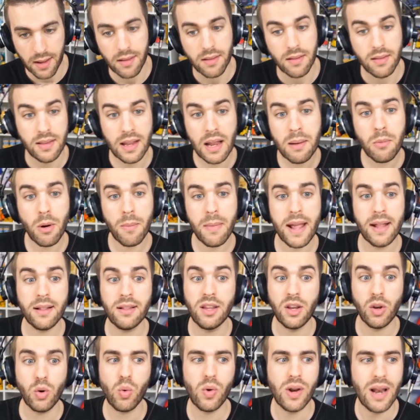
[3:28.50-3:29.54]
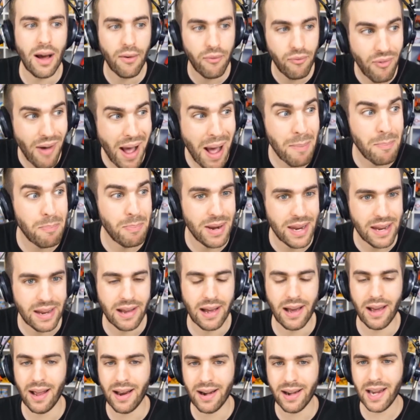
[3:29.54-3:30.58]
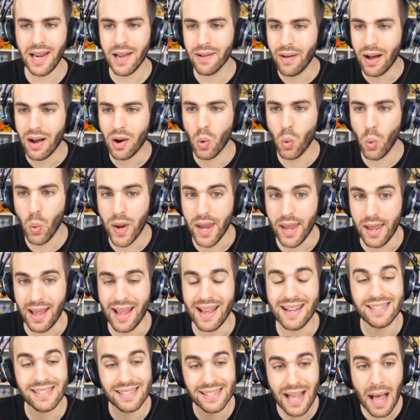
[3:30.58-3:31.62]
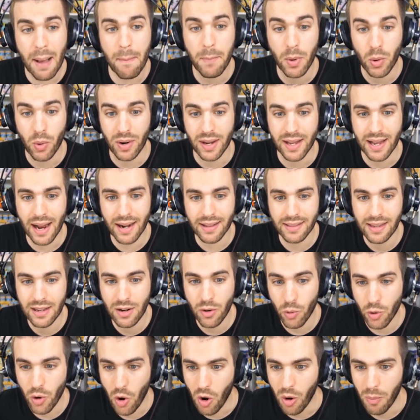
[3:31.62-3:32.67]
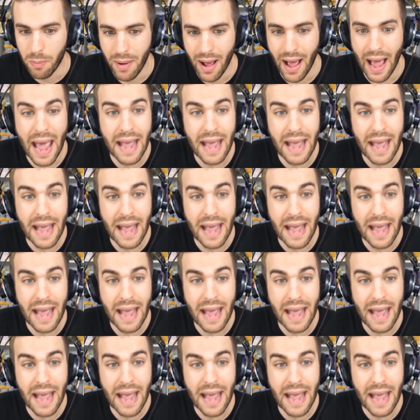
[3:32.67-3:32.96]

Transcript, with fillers: Nel momento in cui la fabbrica arriva qui e stampano le carte in Europa,